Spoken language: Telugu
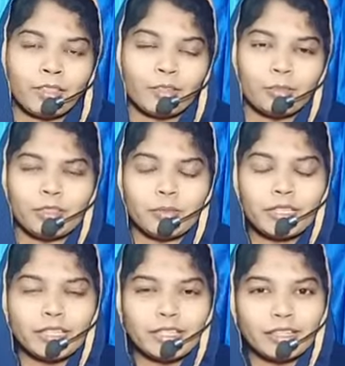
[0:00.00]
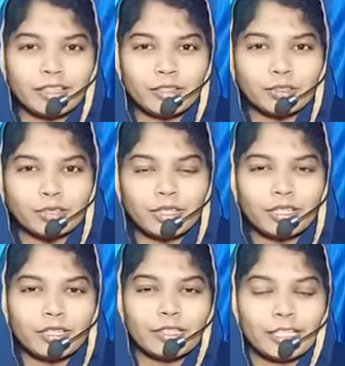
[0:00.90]
కొంతమంది అడిగారు
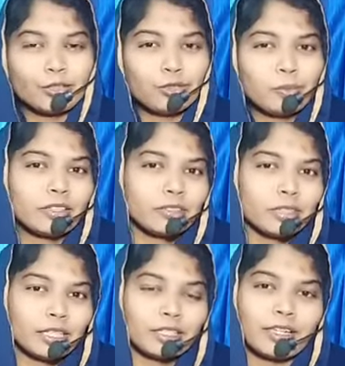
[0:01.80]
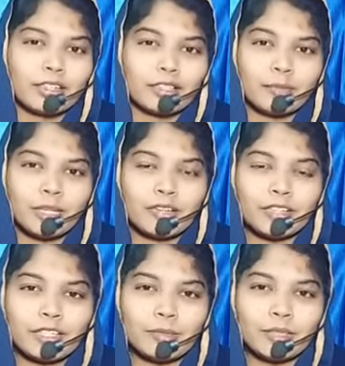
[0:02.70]
తెలుగు మాకు అంతగా అర్థం
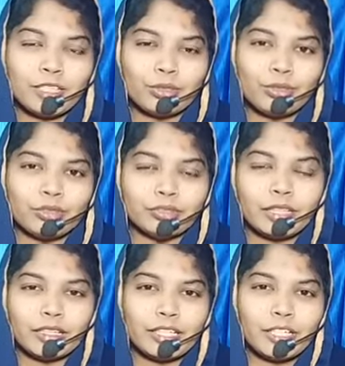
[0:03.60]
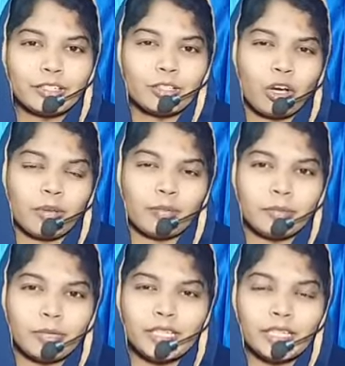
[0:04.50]
కావడం లేదు ఇంగ్లీష్
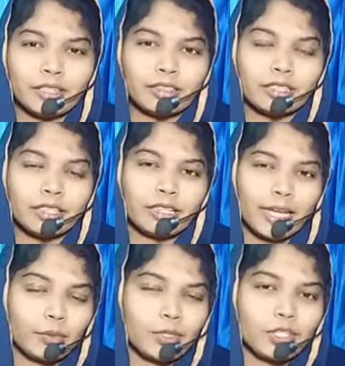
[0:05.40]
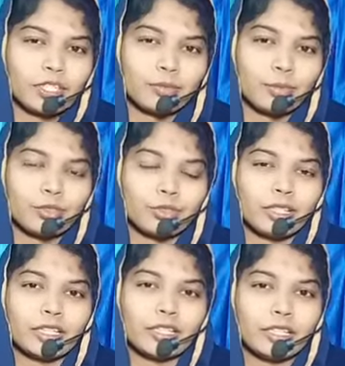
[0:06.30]
కామన్ మీడియా అందరికీ లాంగ్వేజ్ అర్థమవుతుంది
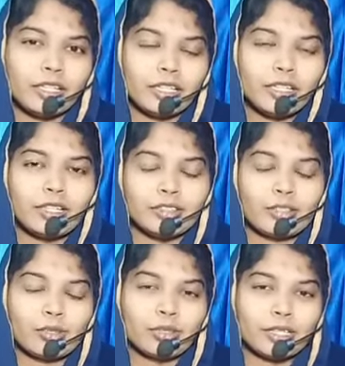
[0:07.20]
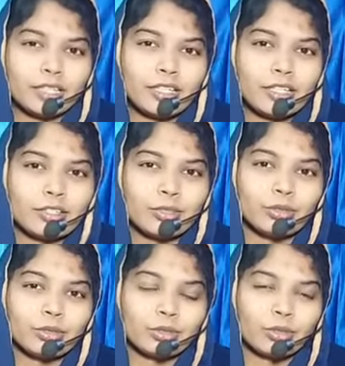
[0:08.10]
కదండి సో ఇంగ్లీష్లో
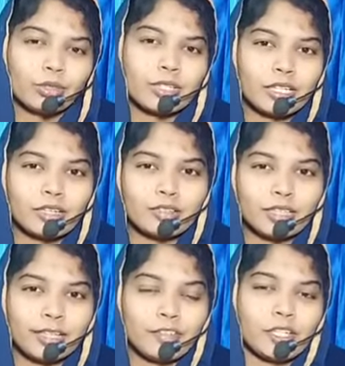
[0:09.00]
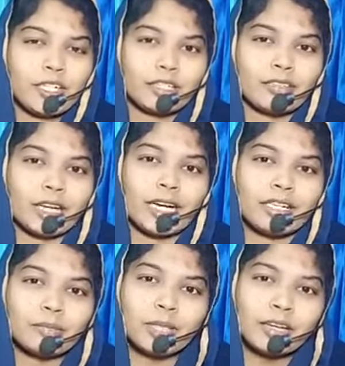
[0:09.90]
కొన్నిసార్లు లైవ్ చేయడానికి
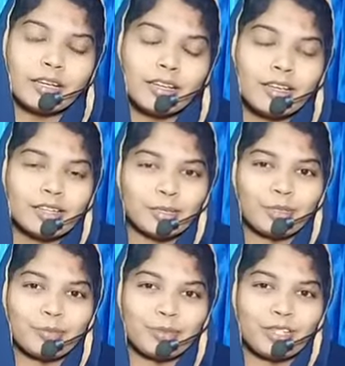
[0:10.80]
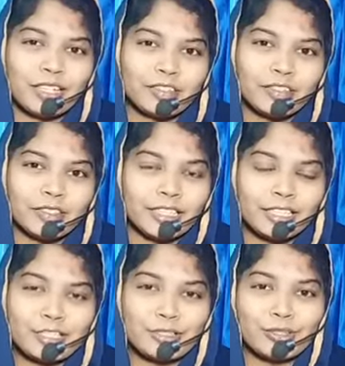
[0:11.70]
ర్యాండమ్గా అప్పుడప్పుడు లైవ్
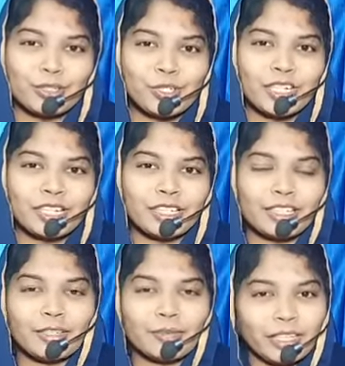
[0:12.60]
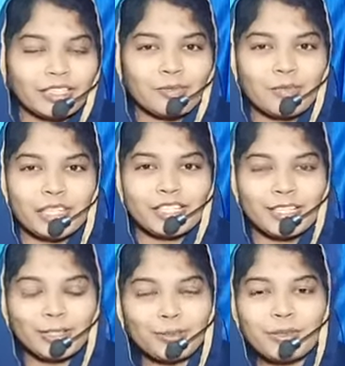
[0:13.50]
ఇంగ్లీష్లో కూడా చేయడానికి నేను ప్రయత్నం
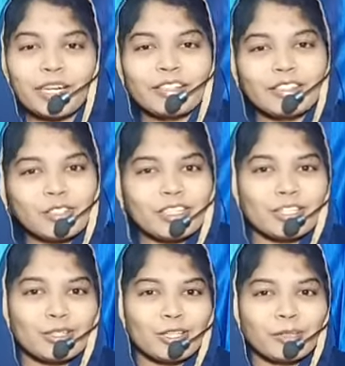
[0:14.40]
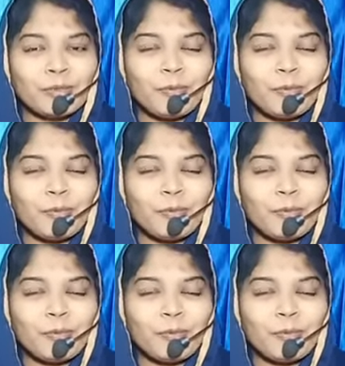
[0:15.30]
చేస్తాను ప్రార్థన చేస్తున్నాను